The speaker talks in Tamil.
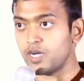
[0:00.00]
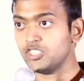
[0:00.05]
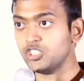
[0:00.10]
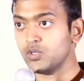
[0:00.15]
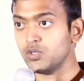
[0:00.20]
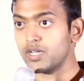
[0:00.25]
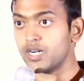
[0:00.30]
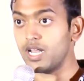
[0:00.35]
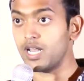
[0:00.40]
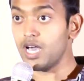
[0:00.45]

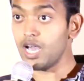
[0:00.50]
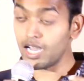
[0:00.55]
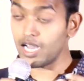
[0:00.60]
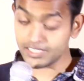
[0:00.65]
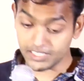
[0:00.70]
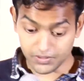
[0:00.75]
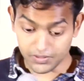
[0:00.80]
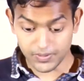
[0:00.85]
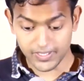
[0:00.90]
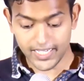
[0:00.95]
பஞ்சம் வரலாம்
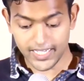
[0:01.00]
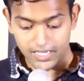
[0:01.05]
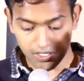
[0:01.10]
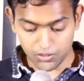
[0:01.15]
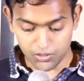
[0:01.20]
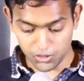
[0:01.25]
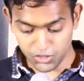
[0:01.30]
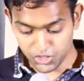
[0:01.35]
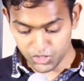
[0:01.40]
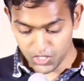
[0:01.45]
அதை விட
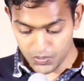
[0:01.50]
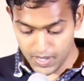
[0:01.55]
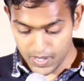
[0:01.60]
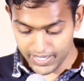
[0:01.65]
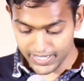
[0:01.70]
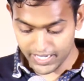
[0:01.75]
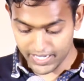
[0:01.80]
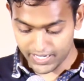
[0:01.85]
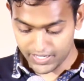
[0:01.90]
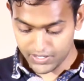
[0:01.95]

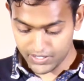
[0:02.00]
கொடூரமான